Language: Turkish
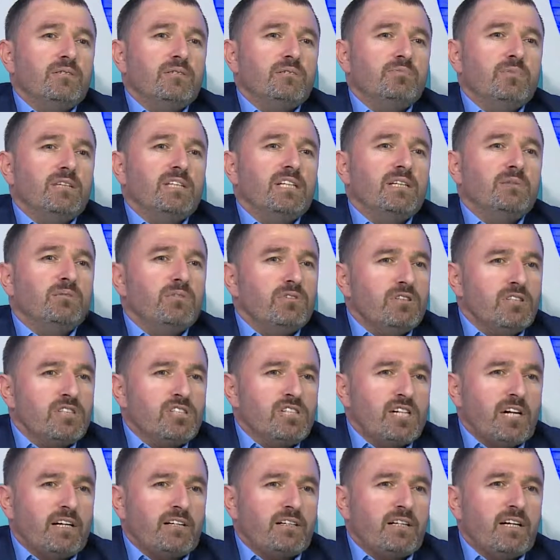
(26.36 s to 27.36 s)
metabolik
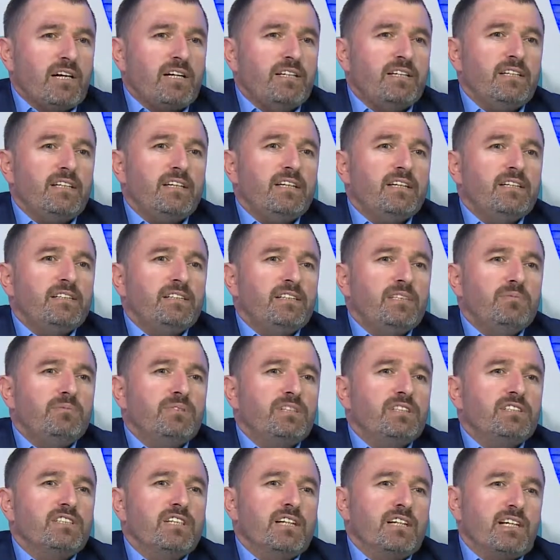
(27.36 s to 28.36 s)
cerrahi tip
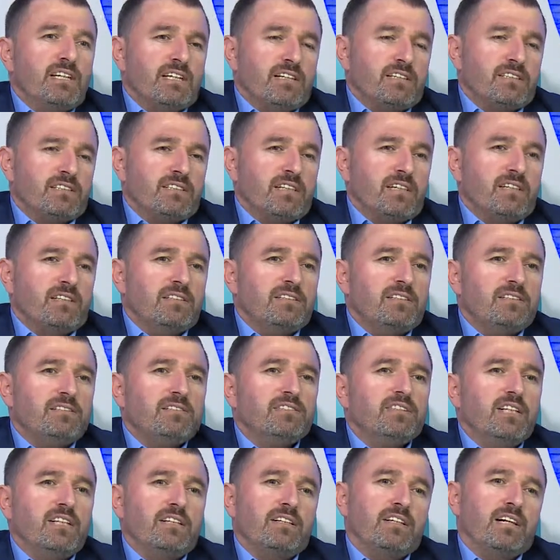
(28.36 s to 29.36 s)
2 şeker
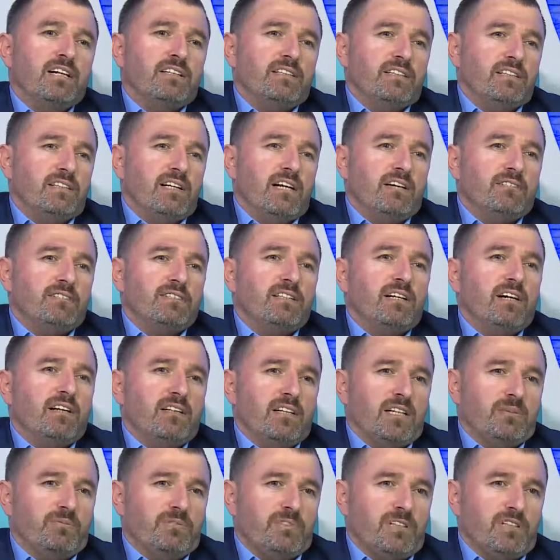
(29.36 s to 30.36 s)
hastalığının cerrahi tedavisi
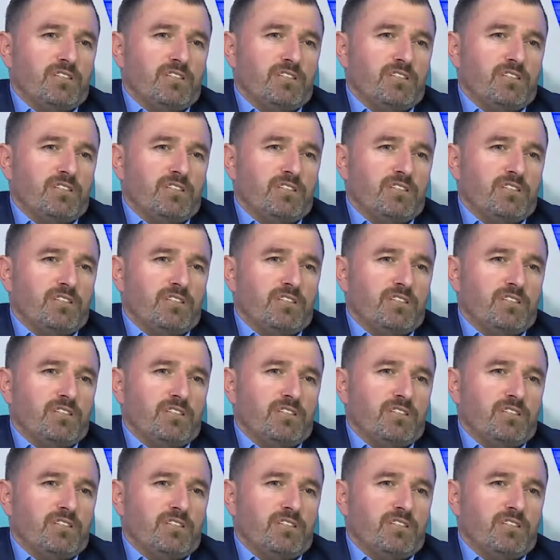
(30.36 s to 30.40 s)
anlamı